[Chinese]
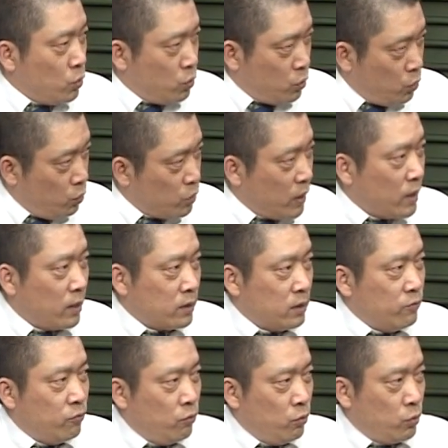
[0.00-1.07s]
共产党
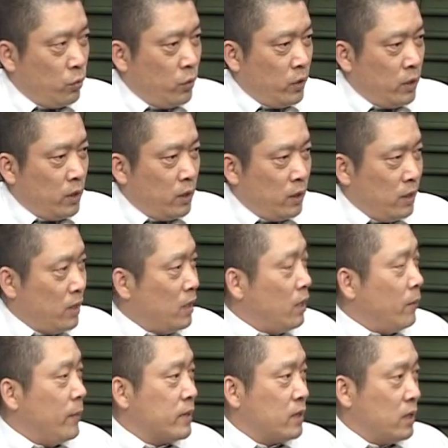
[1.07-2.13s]
政府对
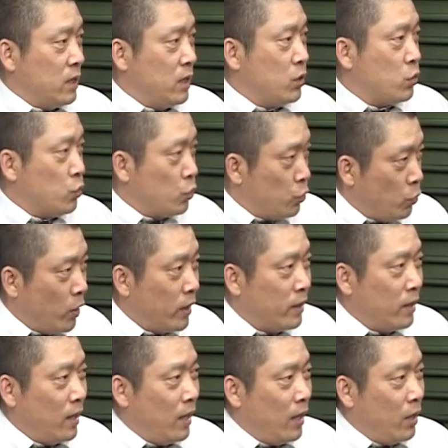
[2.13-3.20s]
老百姓的一些许愿
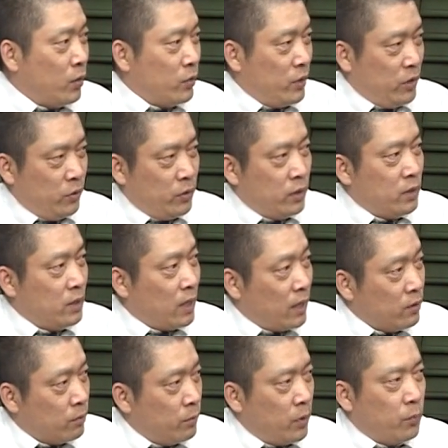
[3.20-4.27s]
呐，或者有些其他
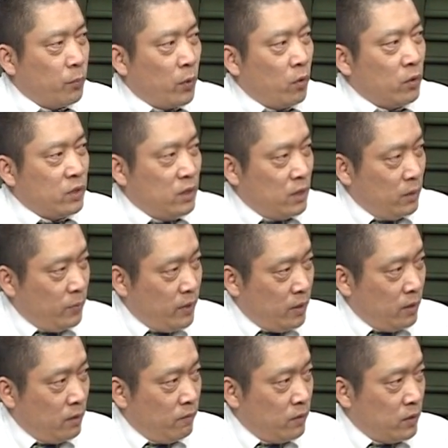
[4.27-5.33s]
的，包括
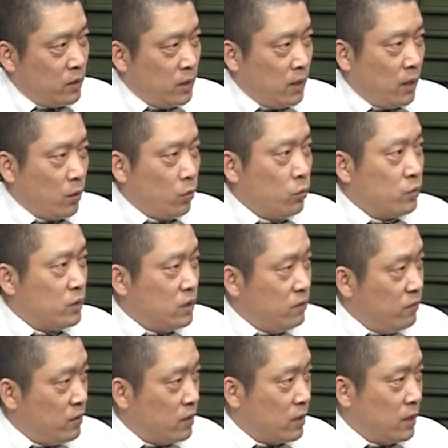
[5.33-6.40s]
GDP 问题啊、工资
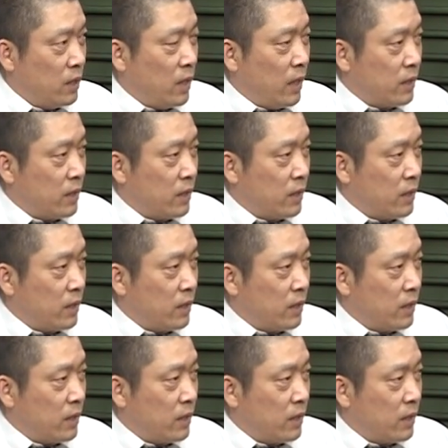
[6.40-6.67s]
问题啊、